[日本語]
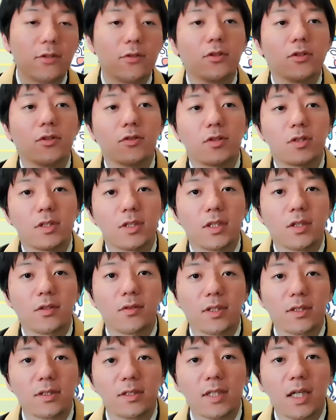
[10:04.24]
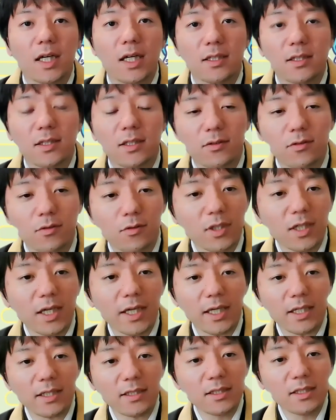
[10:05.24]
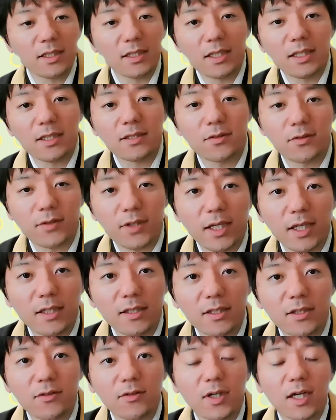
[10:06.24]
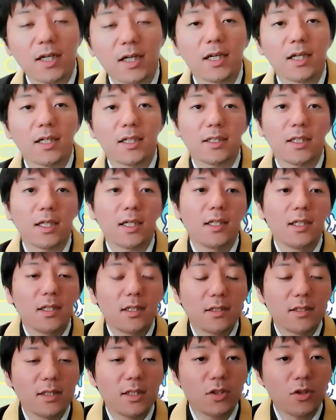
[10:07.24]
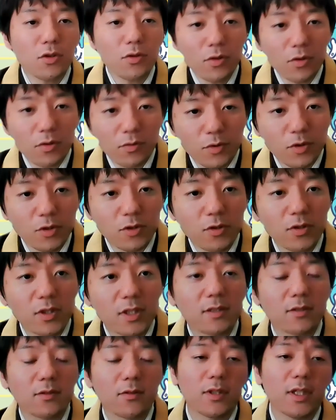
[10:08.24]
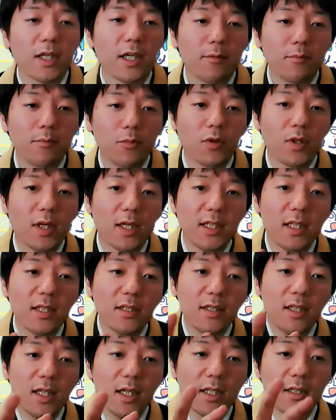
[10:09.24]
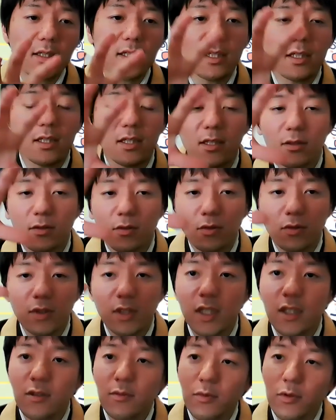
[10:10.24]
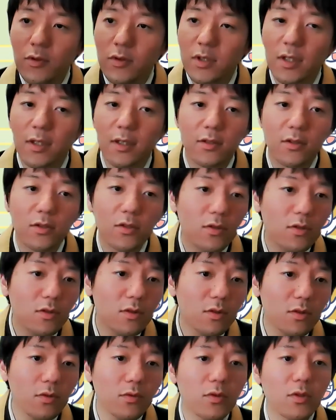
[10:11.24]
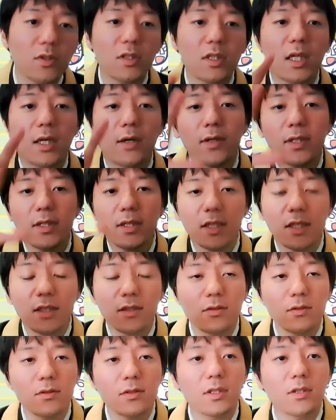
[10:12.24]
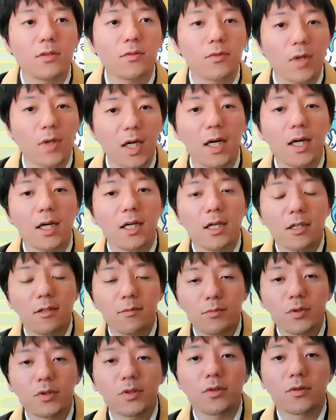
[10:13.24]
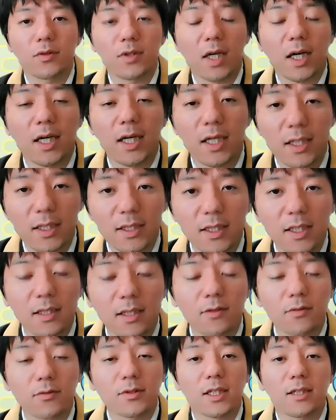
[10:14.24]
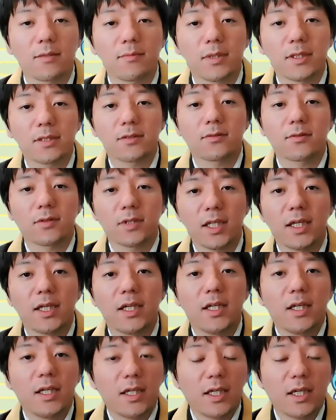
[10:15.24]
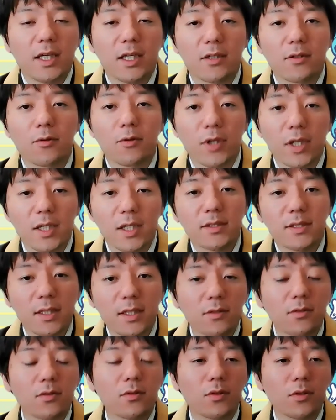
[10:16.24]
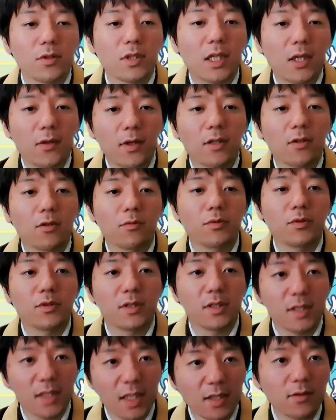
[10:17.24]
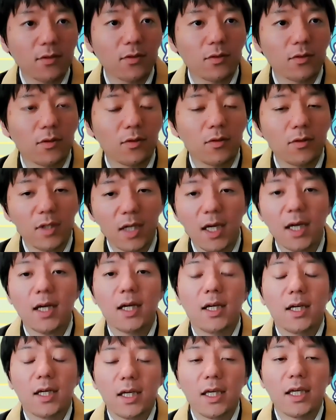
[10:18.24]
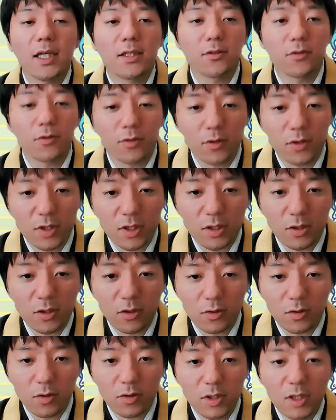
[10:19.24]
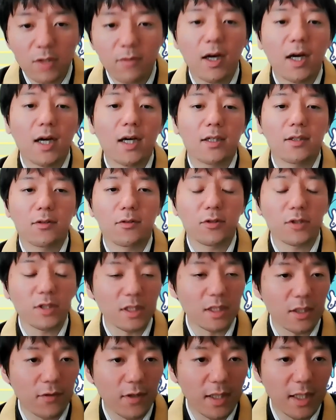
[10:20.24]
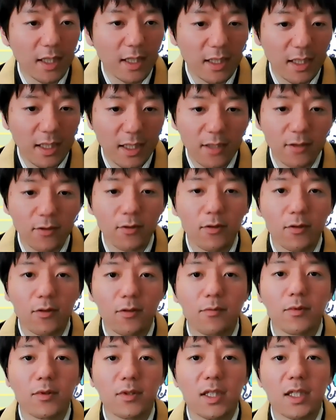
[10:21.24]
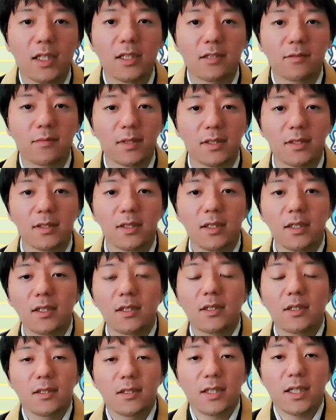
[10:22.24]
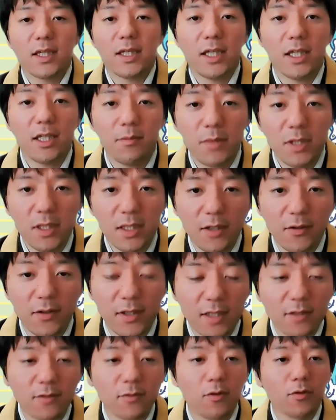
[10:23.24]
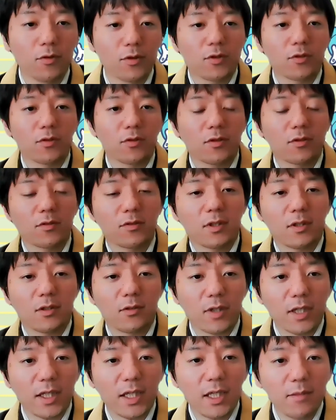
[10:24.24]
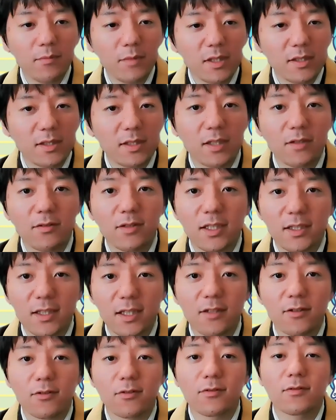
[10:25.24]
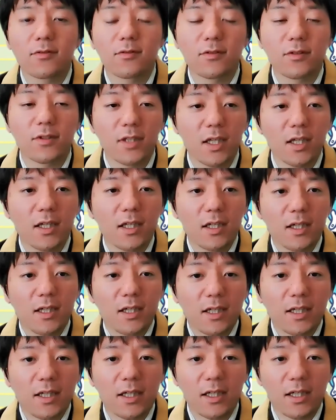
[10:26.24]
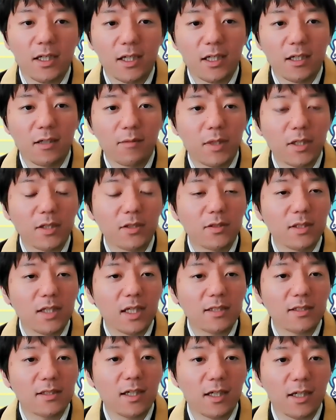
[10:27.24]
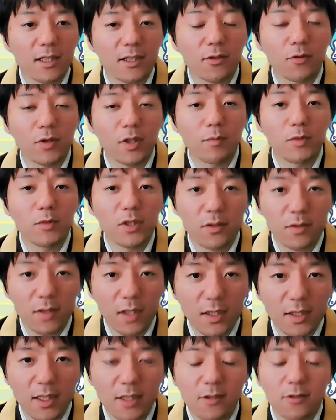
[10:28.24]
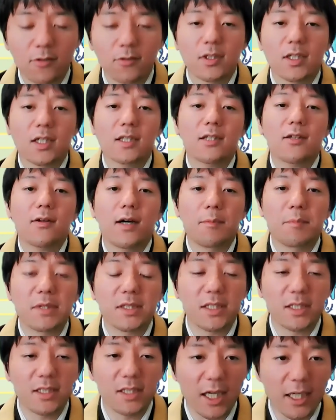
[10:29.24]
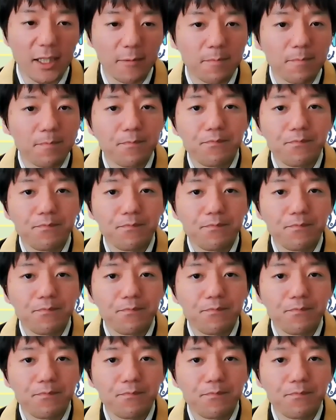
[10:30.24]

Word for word: の命っていうのはつながっていく。これが縁起ですよね。縁起の考え方。で、諸行無常ですので、もう形であったり、特定のものっていうのはずっと移り変わっていくっていうのが、仏教の考え方でございますので、えー、ご霊禅というよりかは、ご仏禅という方が、えー、浄土真宗としてはよろしいんではないかなと思ったりします。で、永民ではなく往生ということで、この永民してくださいというふうにね、えー、まあ、安らかにお眠りくださいという言い方はあんましない。